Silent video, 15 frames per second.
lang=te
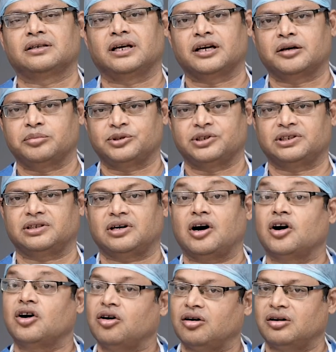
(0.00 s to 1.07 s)
లేకపోతే
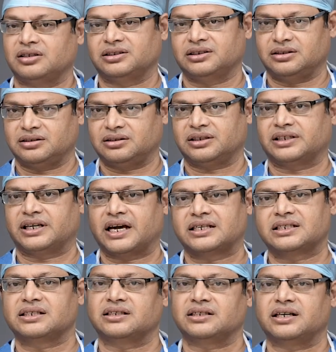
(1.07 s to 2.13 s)
ఆంకాలజీ అంటే
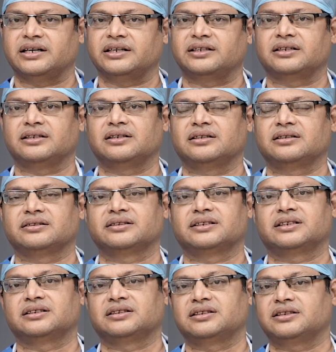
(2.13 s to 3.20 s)
క్యాన్సర్ రిలేటెడ్
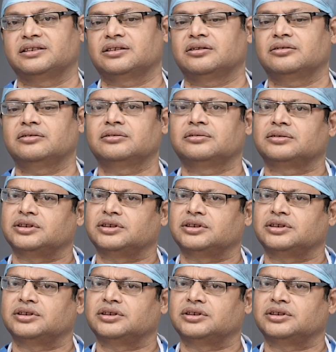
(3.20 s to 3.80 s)
సర్జరీస్లో